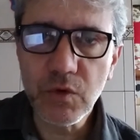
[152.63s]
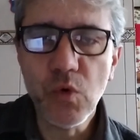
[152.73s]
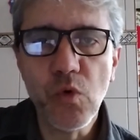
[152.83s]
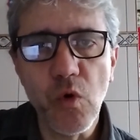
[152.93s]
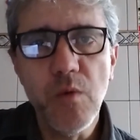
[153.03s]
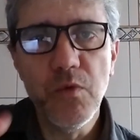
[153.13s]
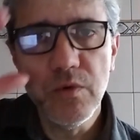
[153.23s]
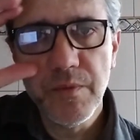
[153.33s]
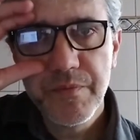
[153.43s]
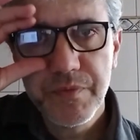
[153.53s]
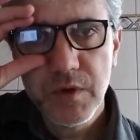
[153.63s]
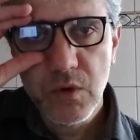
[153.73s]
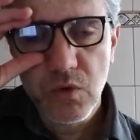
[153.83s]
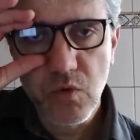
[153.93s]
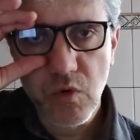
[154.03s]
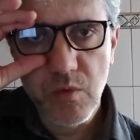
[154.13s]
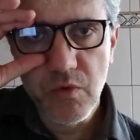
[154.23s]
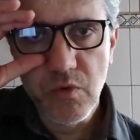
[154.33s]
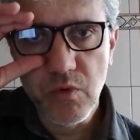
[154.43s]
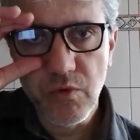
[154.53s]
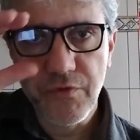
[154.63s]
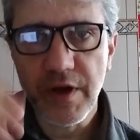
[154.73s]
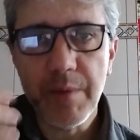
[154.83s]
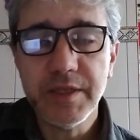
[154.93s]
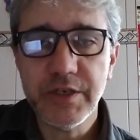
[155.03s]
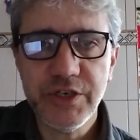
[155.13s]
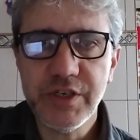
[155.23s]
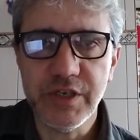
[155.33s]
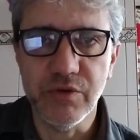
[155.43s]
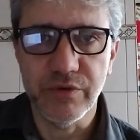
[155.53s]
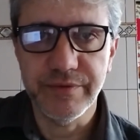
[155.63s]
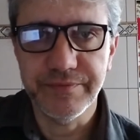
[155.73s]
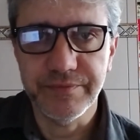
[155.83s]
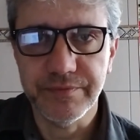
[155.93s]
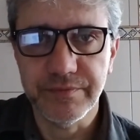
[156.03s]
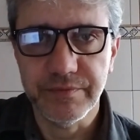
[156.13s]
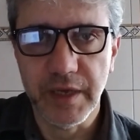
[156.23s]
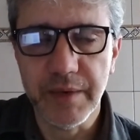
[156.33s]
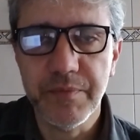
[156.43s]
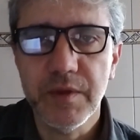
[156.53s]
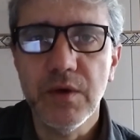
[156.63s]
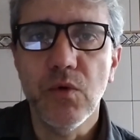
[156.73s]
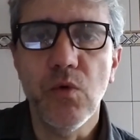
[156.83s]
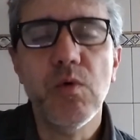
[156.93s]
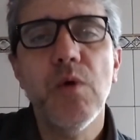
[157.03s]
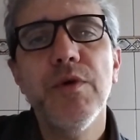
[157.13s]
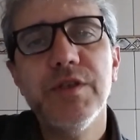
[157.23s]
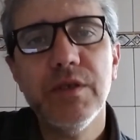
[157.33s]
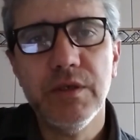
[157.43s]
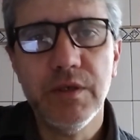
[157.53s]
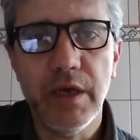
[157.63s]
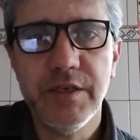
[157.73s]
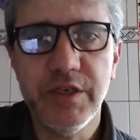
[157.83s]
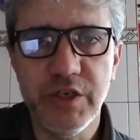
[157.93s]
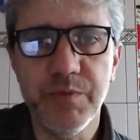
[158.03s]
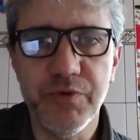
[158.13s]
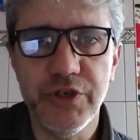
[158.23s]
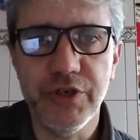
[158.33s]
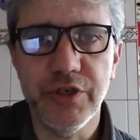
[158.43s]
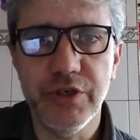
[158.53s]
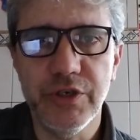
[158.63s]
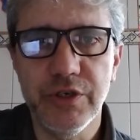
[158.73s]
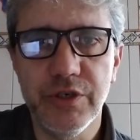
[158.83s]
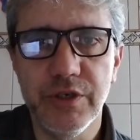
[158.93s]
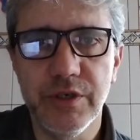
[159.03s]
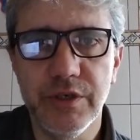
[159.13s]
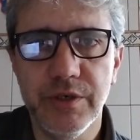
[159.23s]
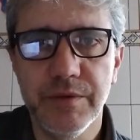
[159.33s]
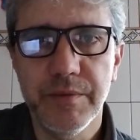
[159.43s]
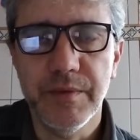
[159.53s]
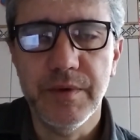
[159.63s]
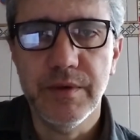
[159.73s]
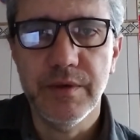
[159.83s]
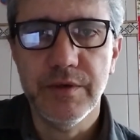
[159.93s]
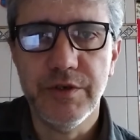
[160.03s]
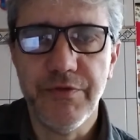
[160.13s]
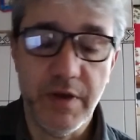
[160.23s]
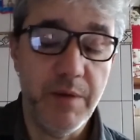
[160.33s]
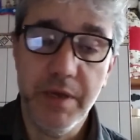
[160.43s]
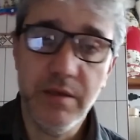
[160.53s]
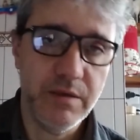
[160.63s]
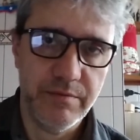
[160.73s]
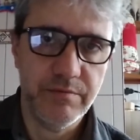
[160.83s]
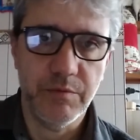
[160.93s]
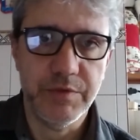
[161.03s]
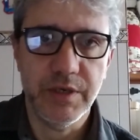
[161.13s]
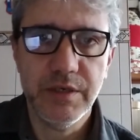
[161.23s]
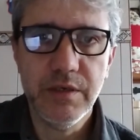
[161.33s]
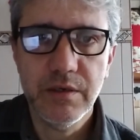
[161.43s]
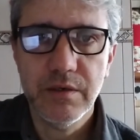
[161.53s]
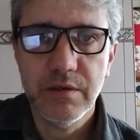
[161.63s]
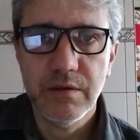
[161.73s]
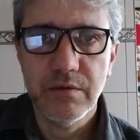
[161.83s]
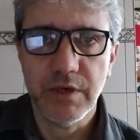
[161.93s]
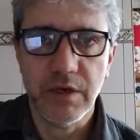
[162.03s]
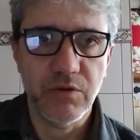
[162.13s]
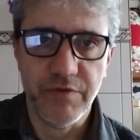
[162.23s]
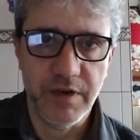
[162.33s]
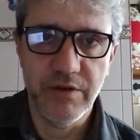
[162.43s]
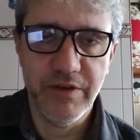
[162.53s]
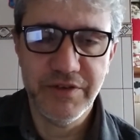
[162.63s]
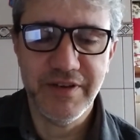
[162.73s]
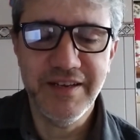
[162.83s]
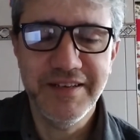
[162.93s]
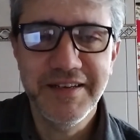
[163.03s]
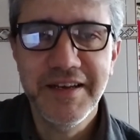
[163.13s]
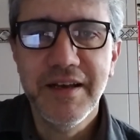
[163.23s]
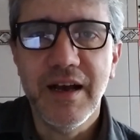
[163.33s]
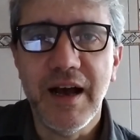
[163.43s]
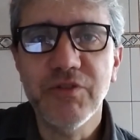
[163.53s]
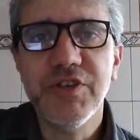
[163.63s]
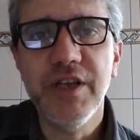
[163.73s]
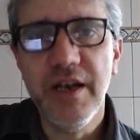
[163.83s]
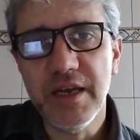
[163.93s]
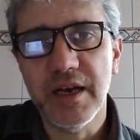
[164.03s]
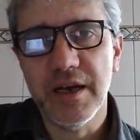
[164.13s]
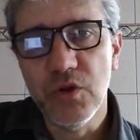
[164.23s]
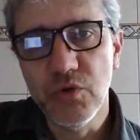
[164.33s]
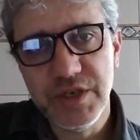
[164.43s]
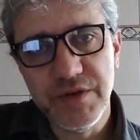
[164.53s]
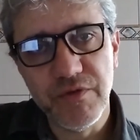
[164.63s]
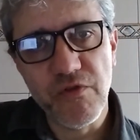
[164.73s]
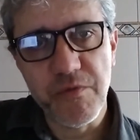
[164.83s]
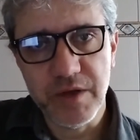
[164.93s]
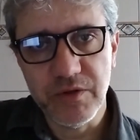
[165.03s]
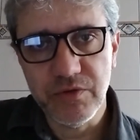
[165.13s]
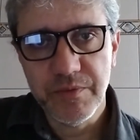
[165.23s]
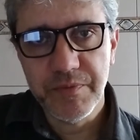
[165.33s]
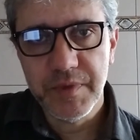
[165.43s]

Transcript: como, como ferramenta de ensino. Né? O quão esse, esse tipo de, de, de, de, de ferramenta, vamos dizer assim, já que eu estou falando isso, né? auxilia no desenvolvimento